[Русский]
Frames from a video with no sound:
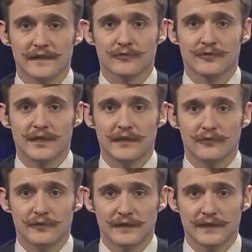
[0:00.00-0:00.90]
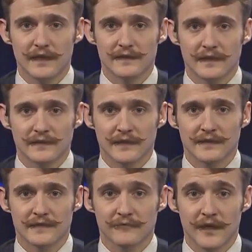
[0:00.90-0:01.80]
осуждению Китая за так
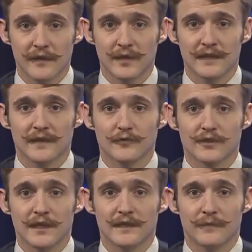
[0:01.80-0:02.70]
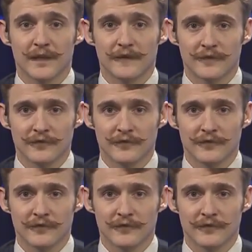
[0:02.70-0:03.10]
называемое нарушение прав